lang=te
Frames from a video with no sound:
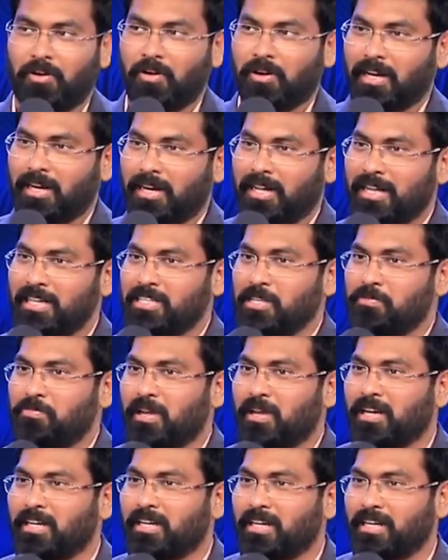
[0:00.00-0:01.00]
ఒక రకంగా
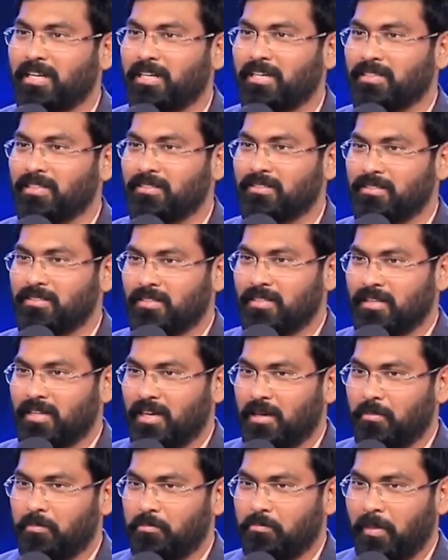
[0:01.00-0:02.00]
చెప్పాలంటే
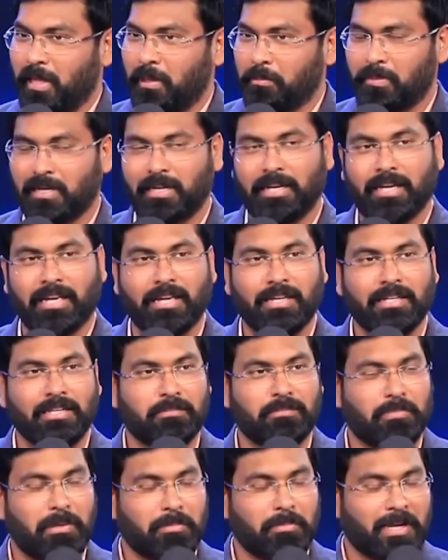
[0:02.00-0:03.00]
మిమ్మల్ని
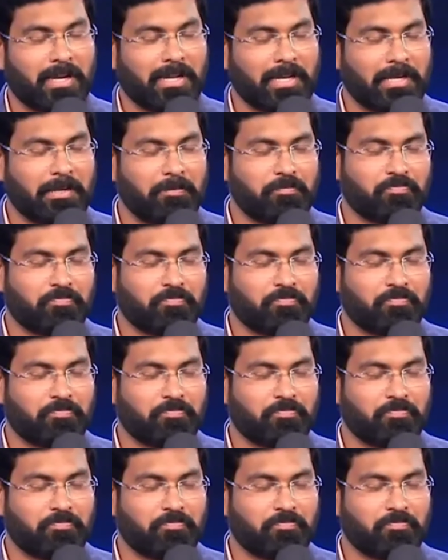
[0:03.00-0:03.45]
మమ్మల్ని